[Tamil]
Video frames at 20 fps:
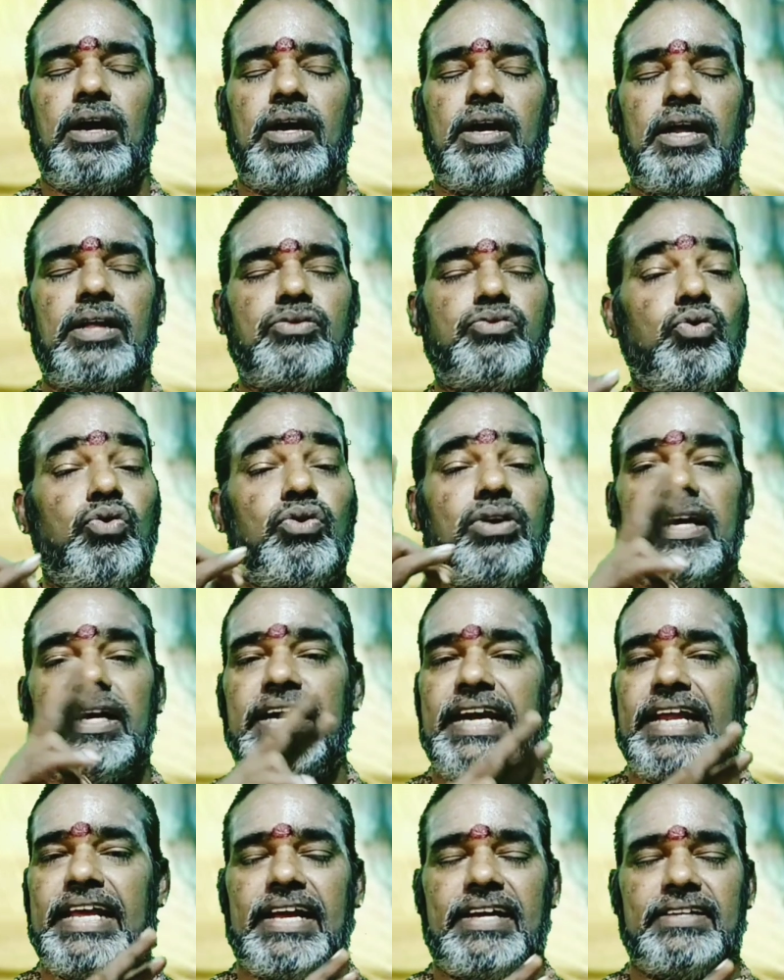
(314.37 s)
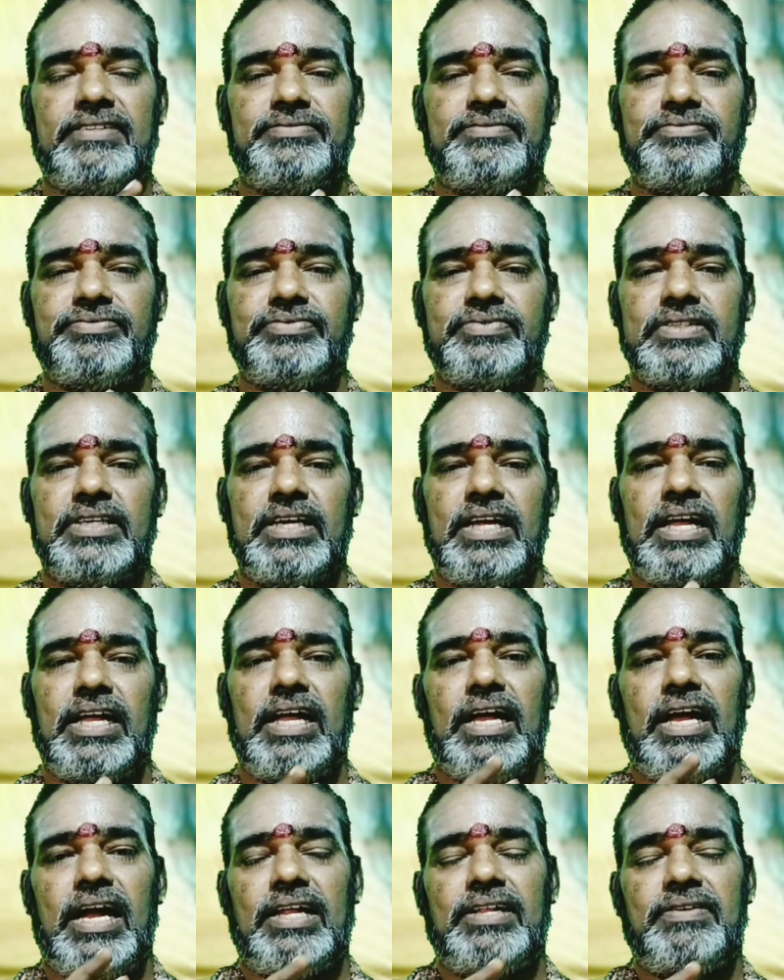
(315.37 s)
ஆனா தூக்கம் கிடையாது
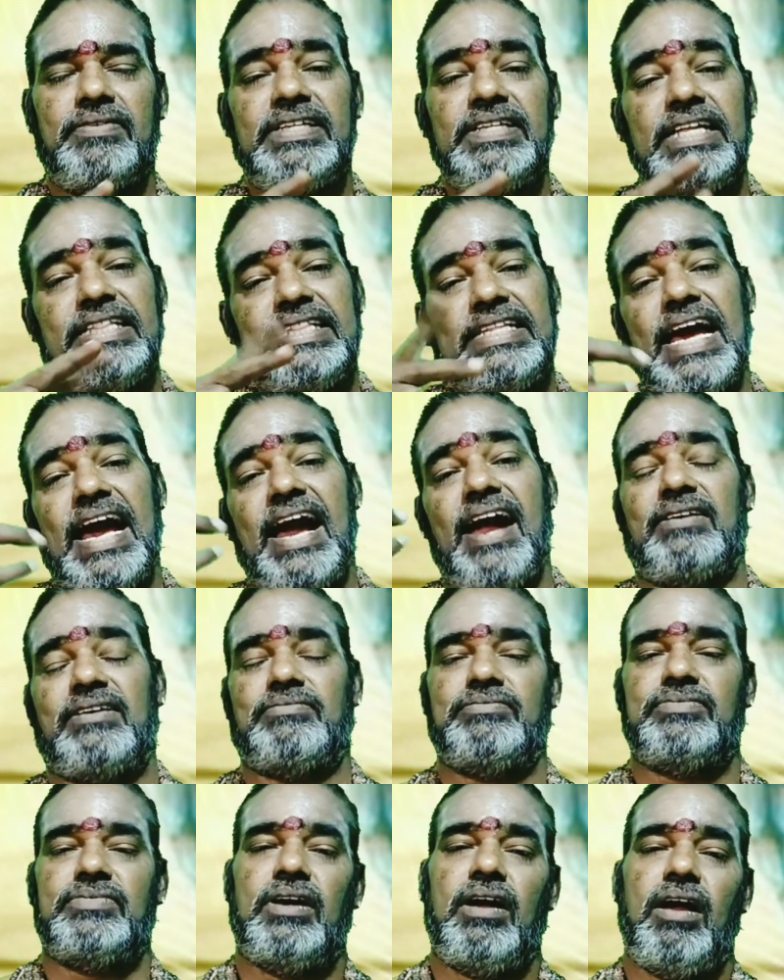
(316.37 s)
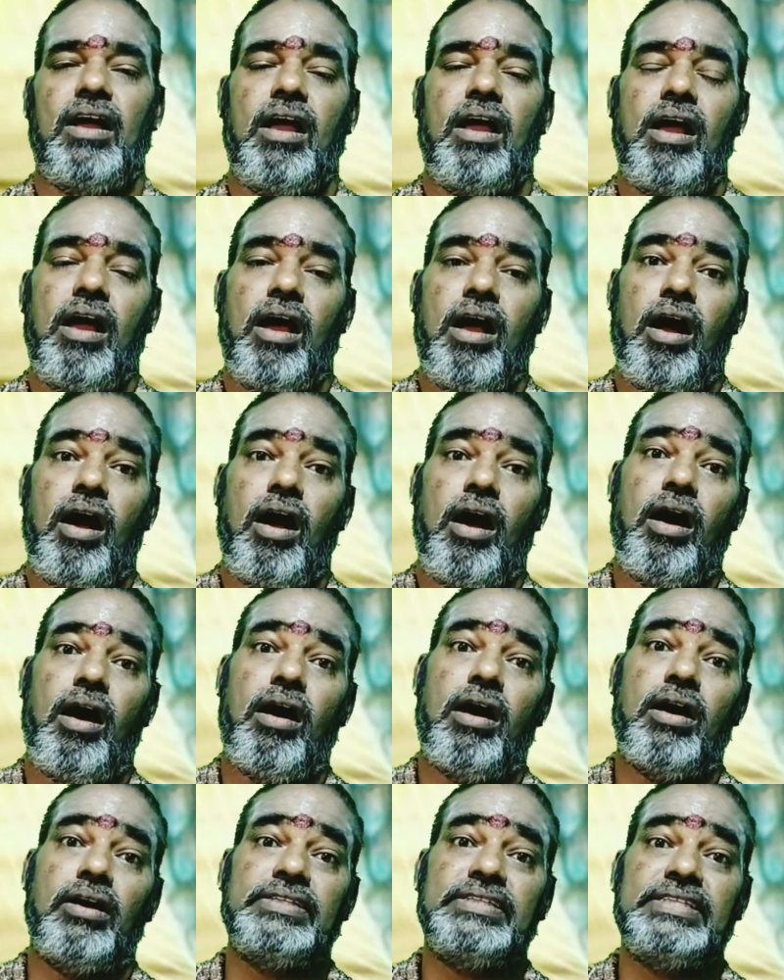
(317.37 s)
அது வந்து தியானம்
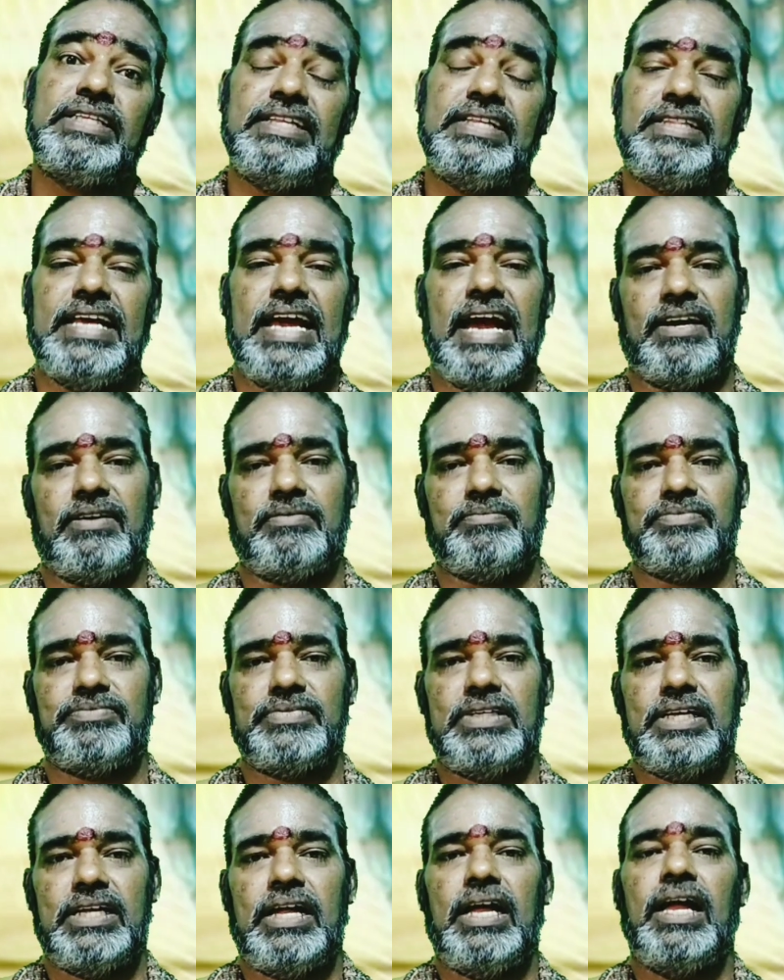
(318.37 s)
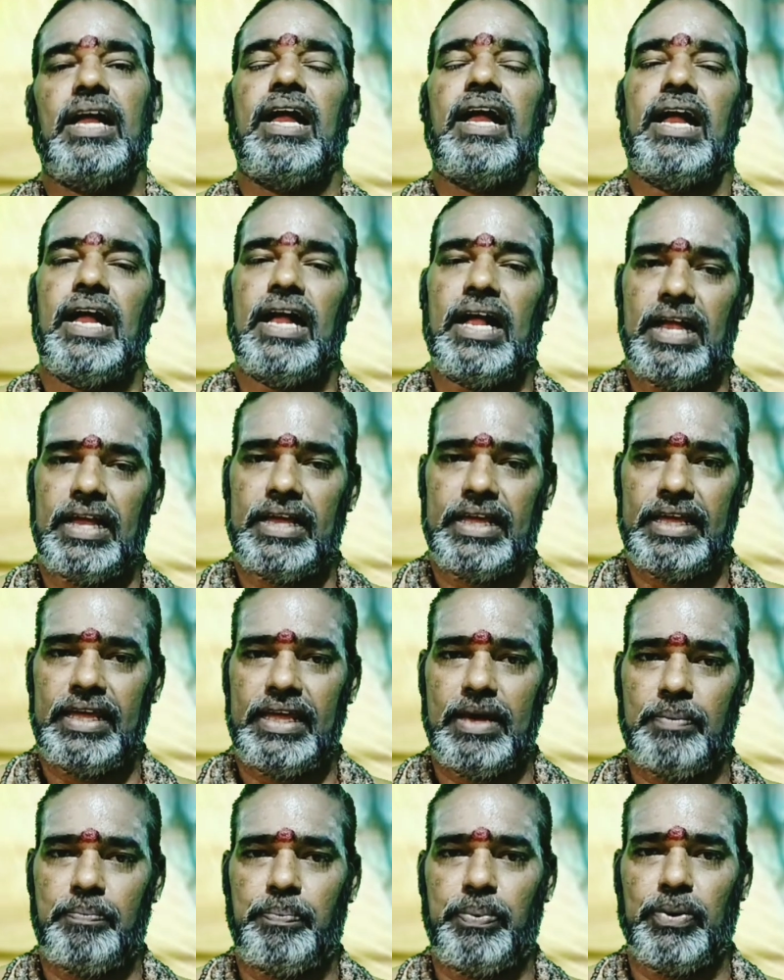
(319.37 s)
ஆழ்ந்த தியானம்
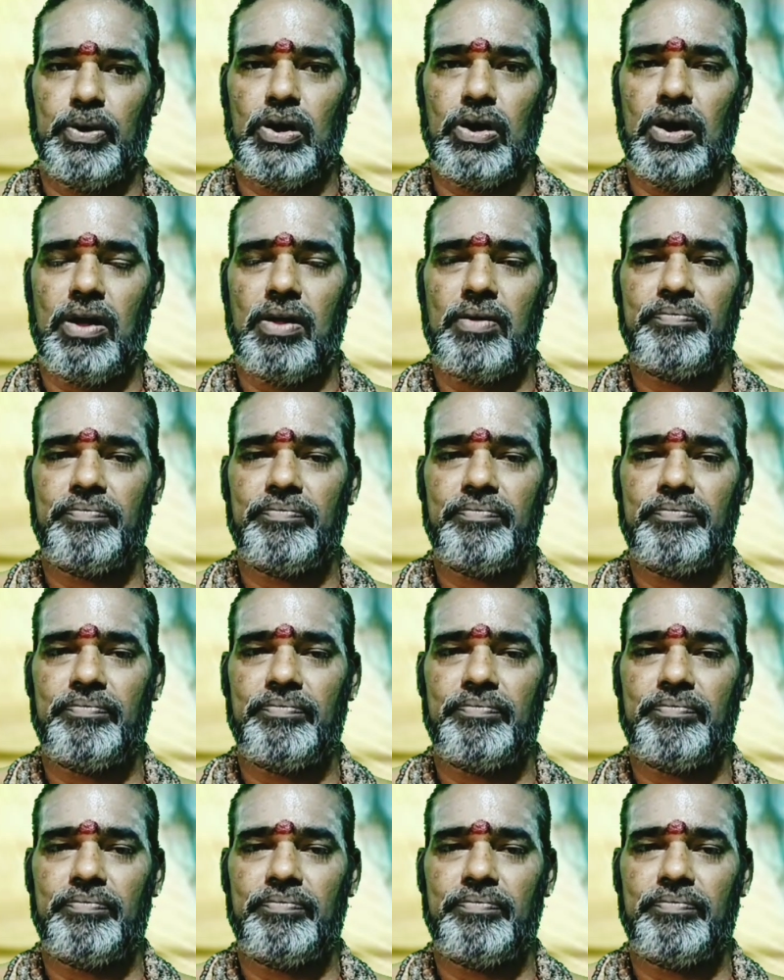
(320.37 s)
எப்போ